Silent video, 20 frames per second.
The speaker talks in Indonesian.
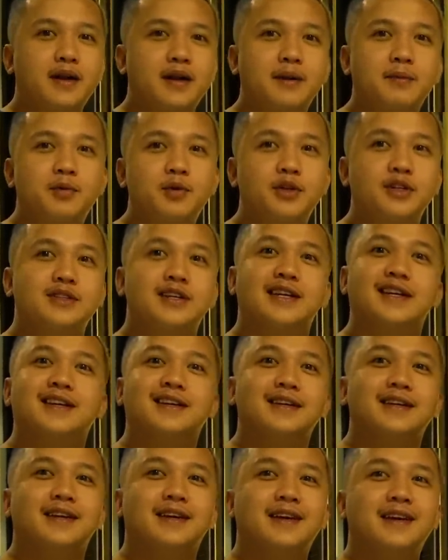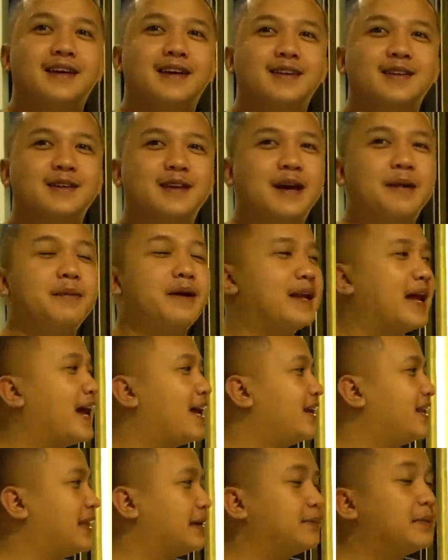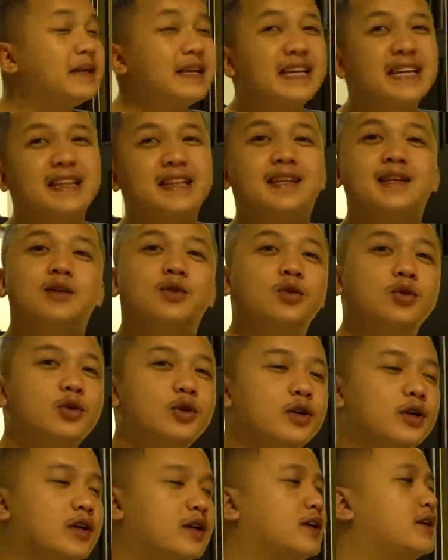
yang punya channel nih kamar yang Ari tapi lagi tidur